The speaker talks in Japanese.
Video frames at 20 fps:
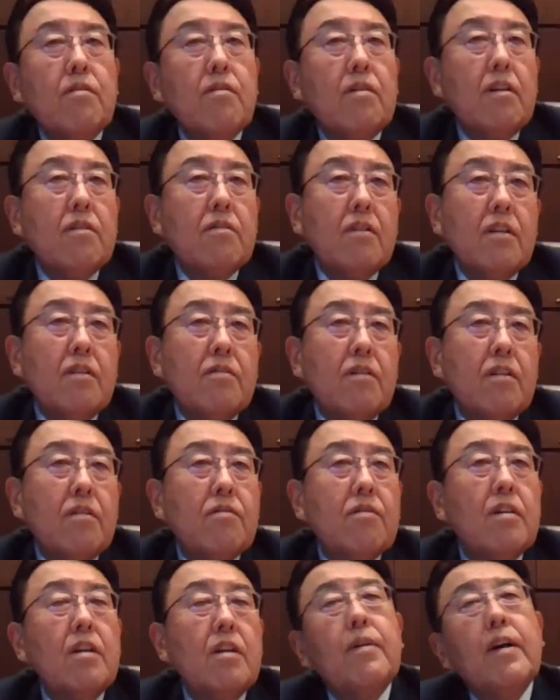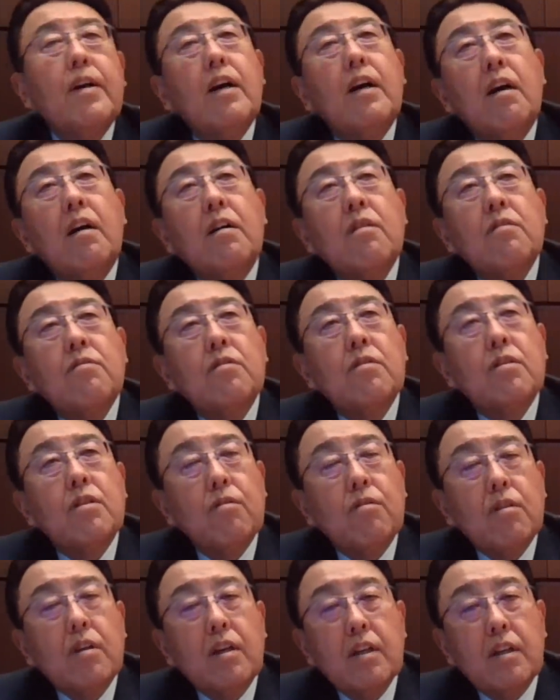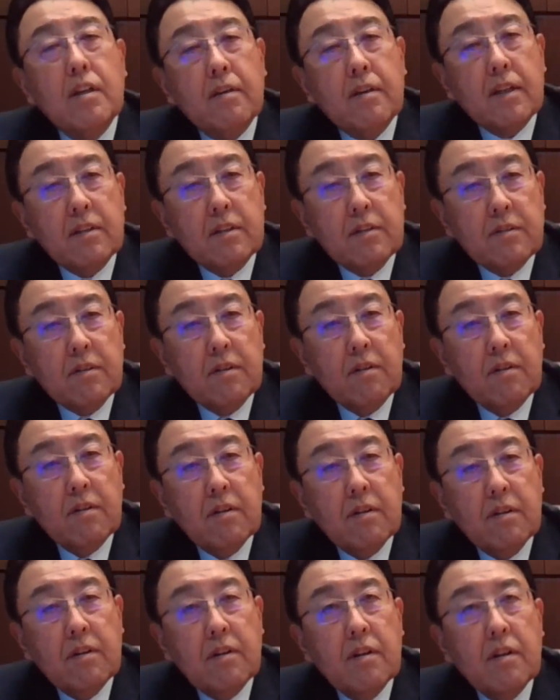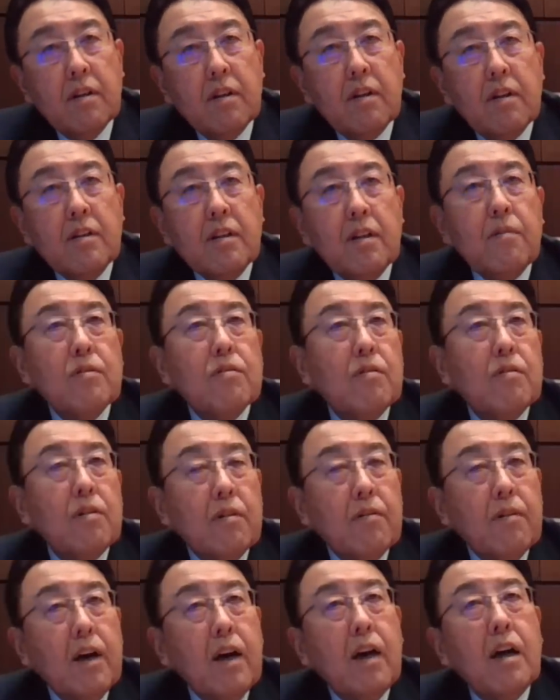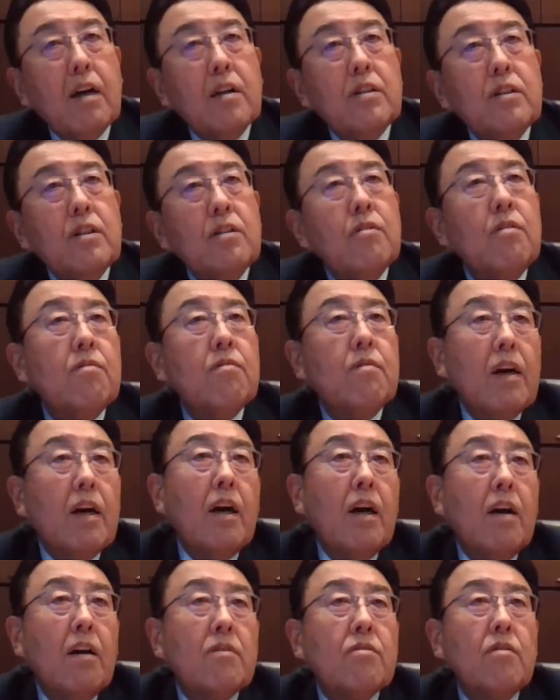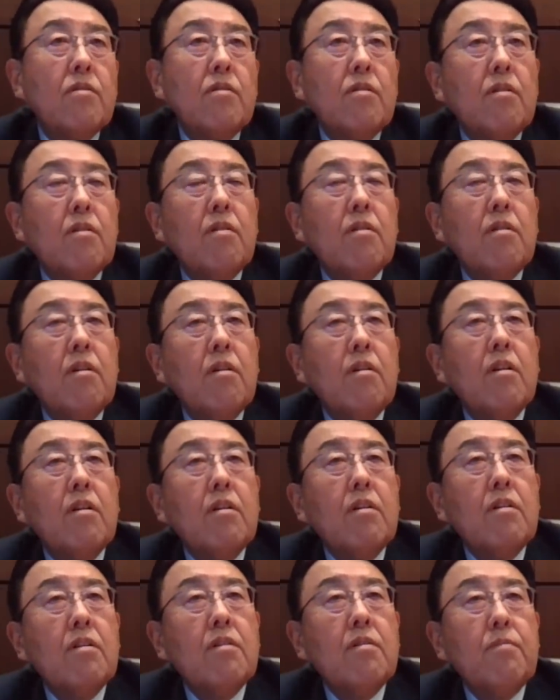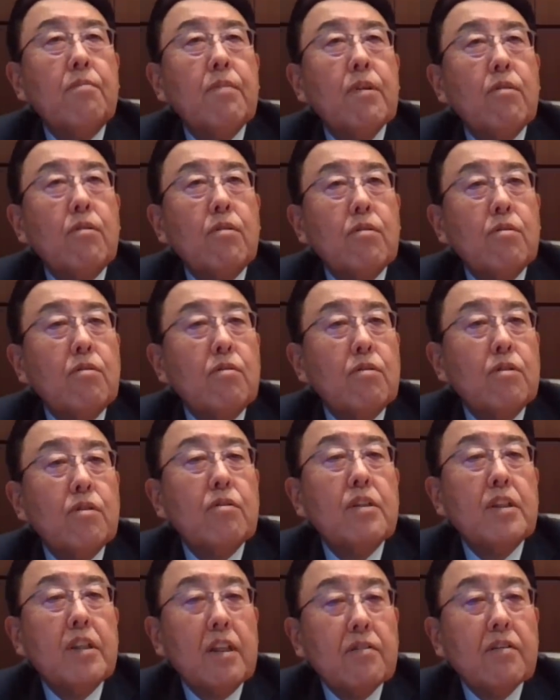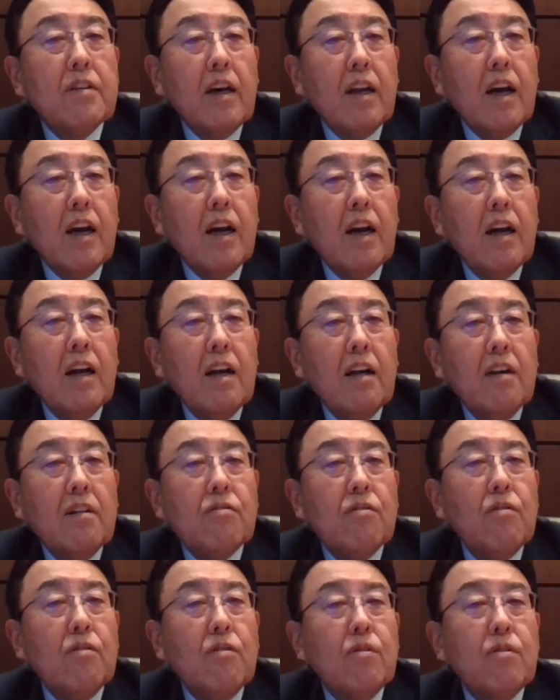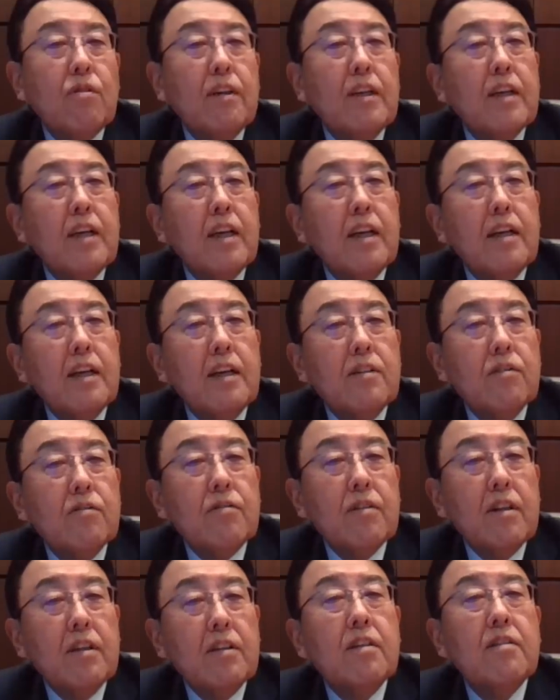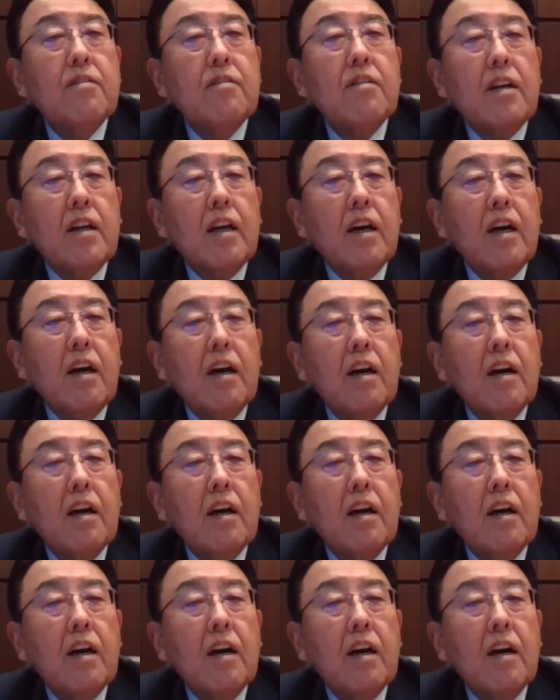にクラス編成すれば、それそうそう、それそれ、そこ。でもそれは、日本は、その、平等主義ですから、うん、そういうことはいけないとされてるから、